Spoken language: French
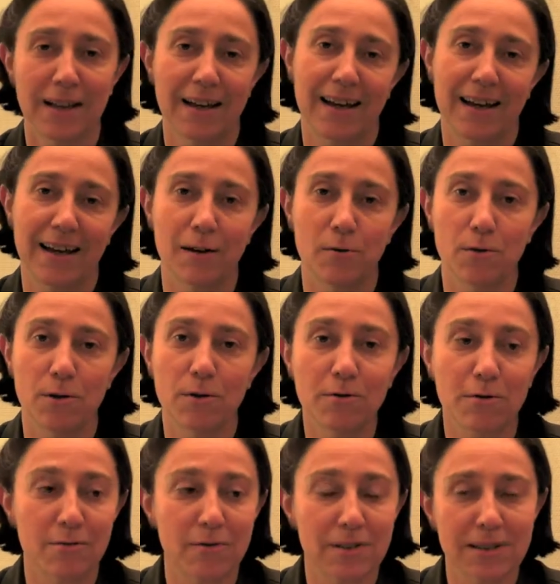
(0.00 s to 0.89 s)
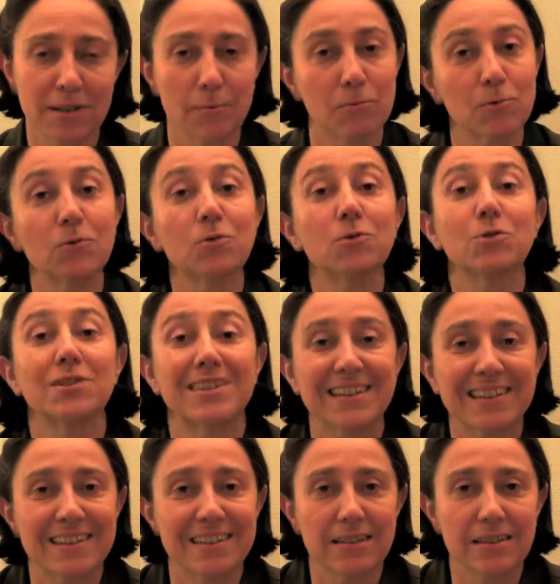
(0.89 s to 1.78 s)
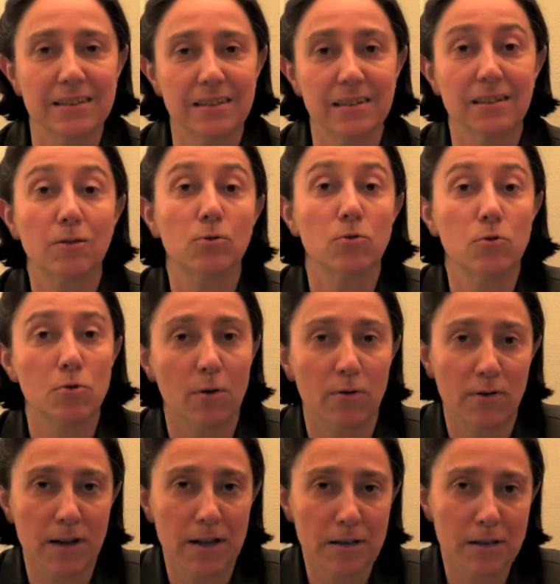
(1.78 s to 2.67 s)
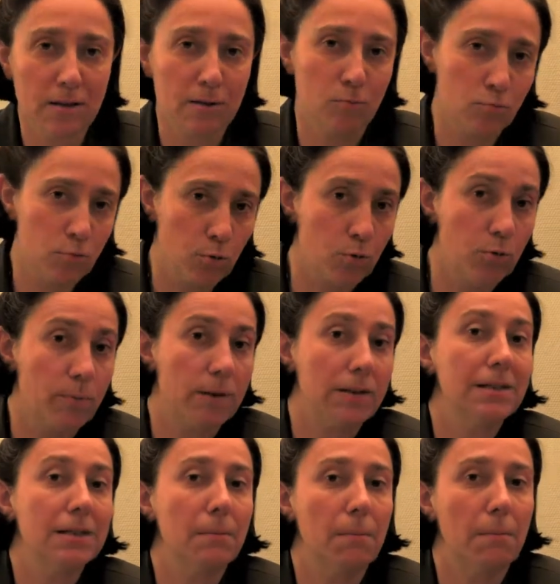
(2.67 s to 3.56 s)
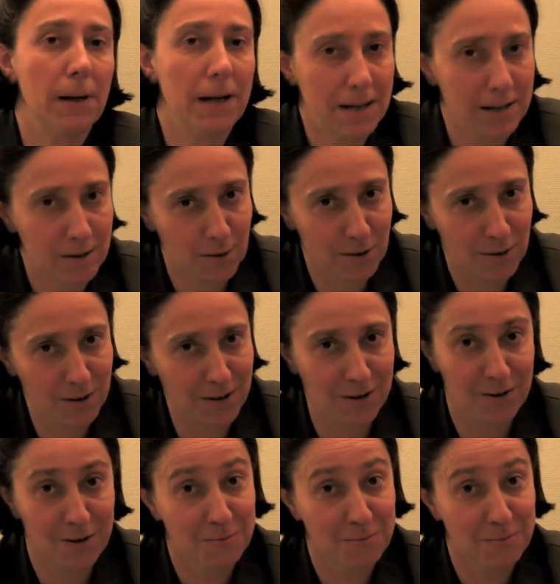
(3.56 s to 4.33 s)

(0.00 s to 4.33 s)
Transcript: Elle lui offre en fait un boulot de technicien de surface, pour ne pas dire balayeur,